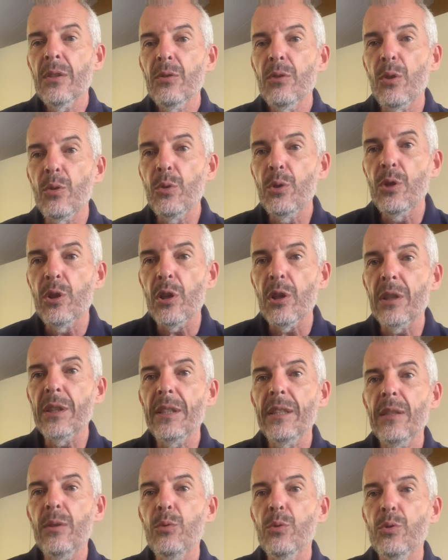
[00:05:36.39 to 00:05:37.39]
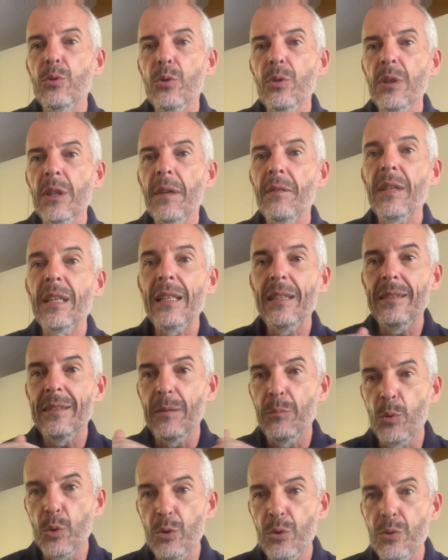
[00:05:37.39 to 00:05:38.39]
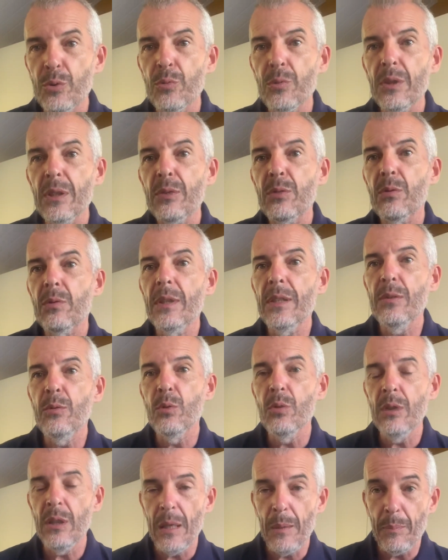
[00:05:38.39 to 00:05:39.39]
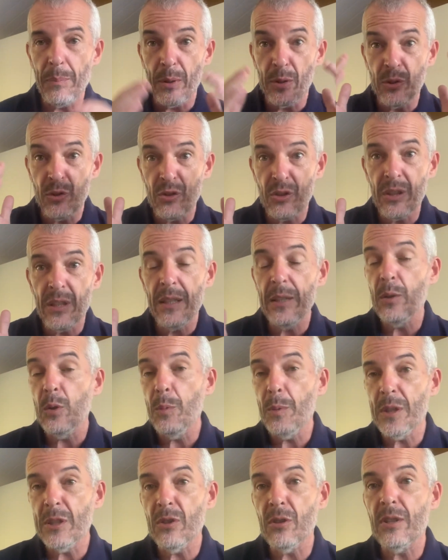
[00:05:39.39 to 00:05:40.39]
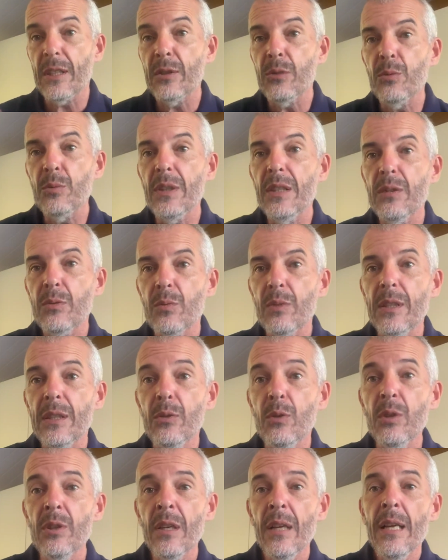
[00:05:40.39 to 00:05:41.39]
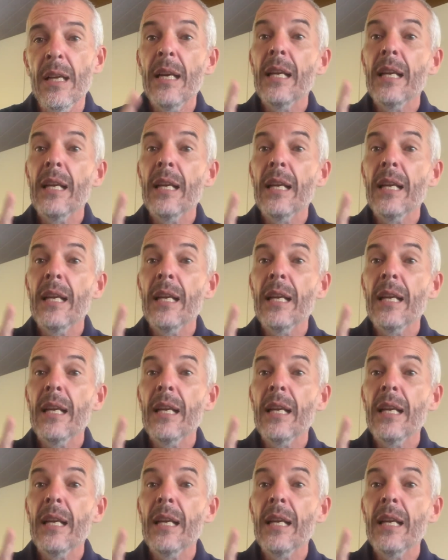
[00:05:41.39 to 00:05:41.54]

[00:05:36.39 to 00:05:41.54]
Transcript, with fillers: dans le corps qui est le nôtre, avec les émotions qui sont les nôtres, les pensées, les représentations qui sont les nôtres,